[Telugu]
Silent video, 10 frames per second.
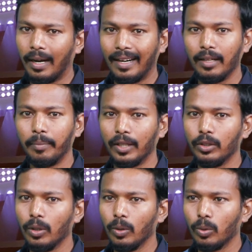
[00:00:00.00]
అండ్
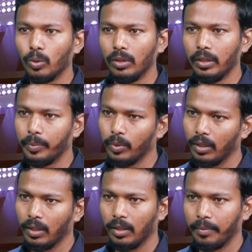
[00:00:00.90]
మధ్యలో కుల్దీప్ కూడా
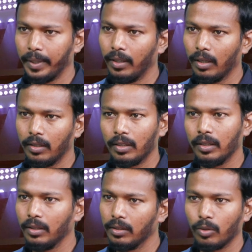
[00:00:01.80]
మిడిల్
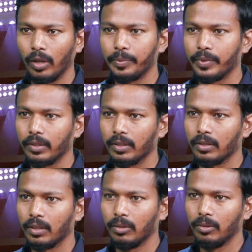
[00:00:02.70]
ఆర్డర్ని కొలాప్స్
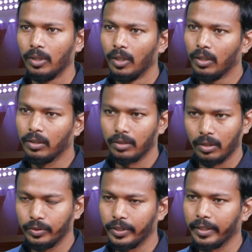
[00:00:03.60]
చేసేసాడు
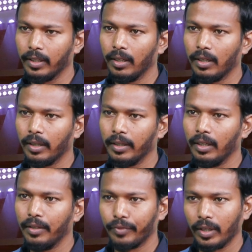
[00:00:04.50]
షాల్ సకిల్ కానీ
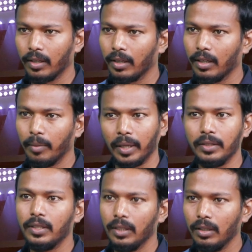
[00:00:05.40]
ఇఫ్తకర్ కానీ మంచి